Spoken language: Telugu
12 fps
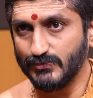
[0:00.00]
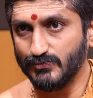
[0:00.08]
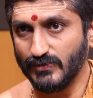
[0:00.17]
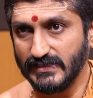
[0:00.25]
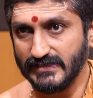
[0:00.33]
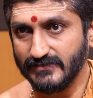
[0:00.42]

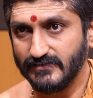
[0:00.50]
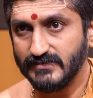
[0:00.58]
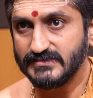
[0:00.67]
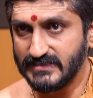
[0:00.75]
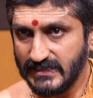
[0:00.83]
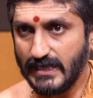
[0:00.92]
కూడా
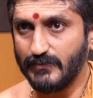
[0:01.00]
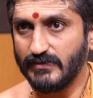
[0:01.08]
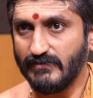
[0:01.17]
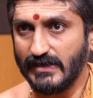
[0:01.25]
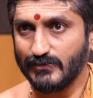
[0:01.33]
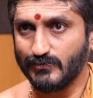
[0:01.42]
శ్రీరాముల
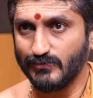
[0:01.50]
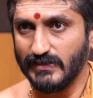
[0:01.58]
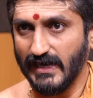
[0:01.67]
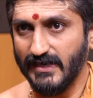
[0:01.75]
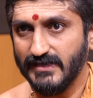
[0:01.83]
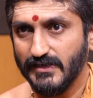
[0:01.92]
వారు
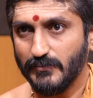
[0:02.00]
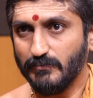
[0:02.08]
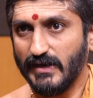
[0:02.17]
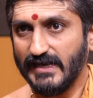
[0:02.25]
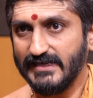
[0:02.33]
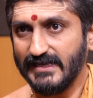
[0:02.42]
కూడా
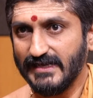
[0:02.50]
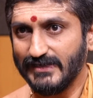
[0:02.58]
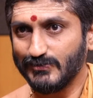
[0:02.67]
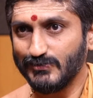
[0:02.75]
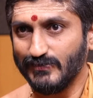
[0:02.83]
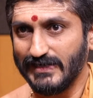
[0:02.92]
భార్య
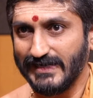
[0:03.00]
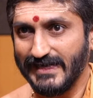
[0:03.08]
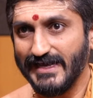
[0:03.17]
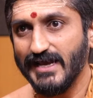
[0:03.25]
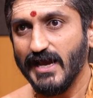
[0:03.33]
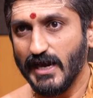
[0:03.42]

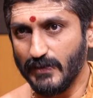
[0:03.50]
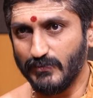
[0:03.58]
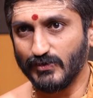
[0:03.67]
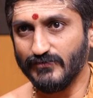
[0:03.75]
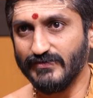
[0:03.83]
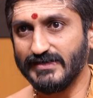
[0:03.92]
లేనందువలనే
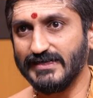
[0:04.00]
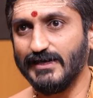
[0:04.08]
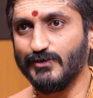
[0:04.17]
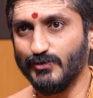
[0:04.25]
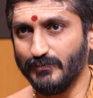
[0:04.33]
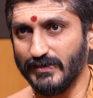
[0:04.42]
అప్పుడు ఒక
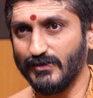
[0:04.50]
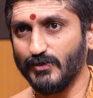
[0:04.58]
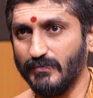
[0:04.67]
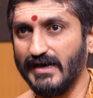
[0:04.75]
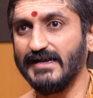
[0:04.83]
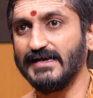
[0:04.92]
విగ్రహ రూపంలో
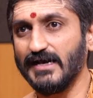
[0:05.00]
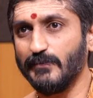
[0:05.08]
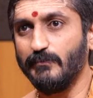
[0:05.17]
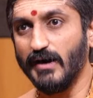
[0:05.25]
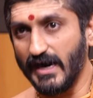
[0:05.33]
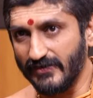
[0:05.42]
భార్యగా
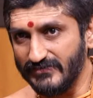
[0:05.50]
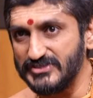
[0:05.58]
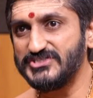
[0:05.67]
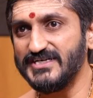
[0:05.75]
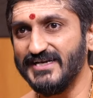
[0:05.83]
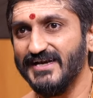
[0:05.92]

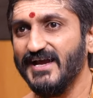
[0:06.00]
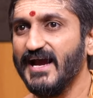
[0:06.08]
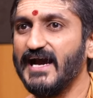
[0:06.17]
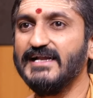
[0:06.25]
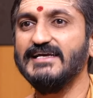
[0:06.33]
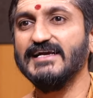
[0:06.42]
భావించి
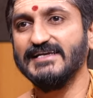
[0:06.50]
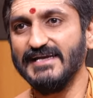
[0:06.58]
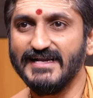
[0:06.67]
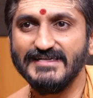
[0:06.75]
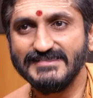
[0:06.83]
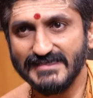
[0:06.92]
అనే
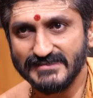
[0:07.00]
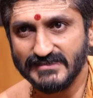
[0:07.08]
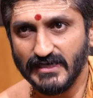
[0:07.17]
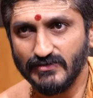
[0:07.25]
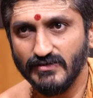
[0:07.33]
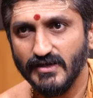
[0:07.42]
యజ్ఞాన్ని
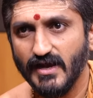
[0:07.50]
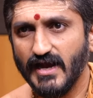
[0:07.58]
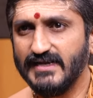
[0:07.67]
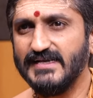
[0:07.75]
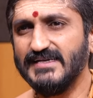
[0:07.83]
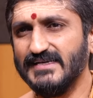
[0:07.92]
చేశాడు
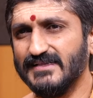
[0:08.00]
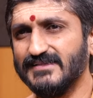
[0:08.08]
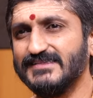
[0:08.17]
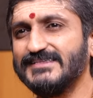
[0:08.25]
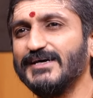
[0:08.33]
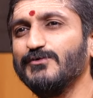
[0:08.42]
అంటే
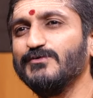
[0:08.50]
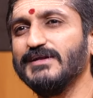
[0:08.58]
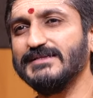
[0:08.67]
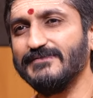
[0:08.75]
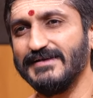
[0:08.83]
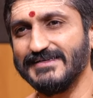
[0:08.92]
ఎంత
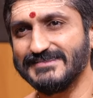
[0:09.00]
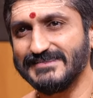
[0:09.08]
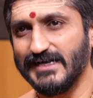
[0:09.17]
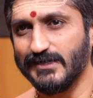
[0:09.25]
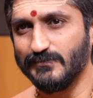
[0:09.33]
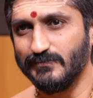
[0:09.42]
ఉన్నతమైన
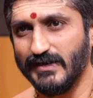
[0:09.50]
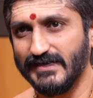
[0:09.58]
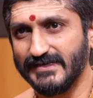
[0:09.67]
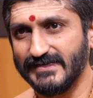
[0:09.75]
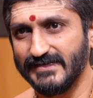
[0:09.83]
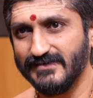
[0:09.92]
స్థానం
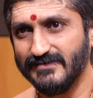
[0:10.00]
భార్యకి